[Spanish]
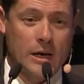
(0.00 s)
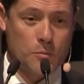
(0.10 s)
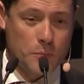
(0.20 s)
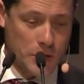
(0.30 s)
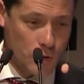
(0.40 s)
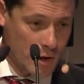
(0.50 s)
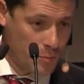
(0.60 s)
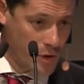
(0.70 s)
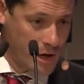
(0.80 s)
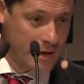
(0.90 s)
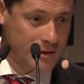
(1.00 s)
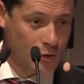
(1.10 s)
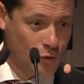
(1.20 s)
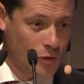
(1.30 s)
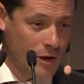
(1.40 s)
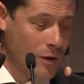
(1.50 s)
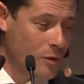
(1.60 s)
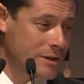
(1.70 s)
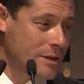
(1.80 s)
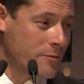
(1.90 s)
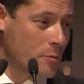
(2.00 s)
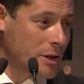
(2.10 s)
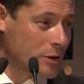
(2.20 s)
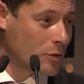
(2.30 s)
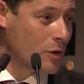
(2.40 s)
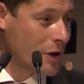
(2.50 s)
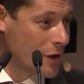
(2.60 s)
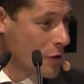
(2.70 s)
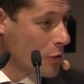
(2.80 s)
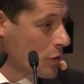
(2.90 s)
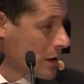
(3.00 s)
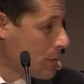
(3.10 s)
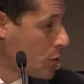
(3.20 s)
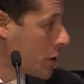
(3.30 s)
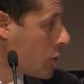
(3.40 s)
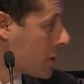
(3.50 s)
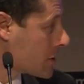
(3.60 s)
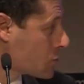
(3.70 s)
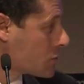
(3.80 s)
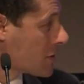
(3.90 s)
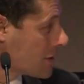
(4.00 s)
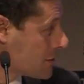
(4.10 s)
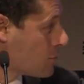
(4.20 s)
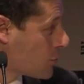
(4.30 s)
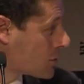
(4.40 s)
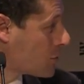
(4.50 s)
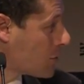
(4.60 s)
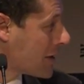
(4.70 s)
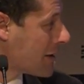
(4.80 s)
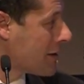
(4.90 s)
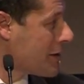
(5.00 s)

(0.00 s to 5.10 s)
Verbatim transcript: empeño que pone el Instituto Aragonés de Fomento, con Ramón y con Jesús, es imposible